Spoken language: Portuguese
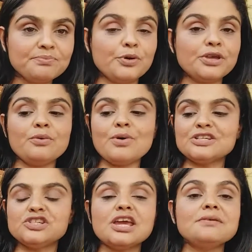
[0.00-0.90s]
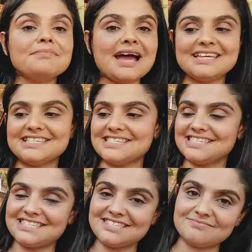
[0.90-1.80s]
porque eu achei
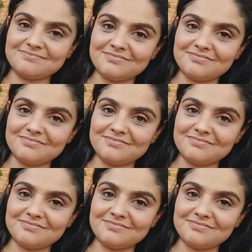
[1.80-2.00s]
mais,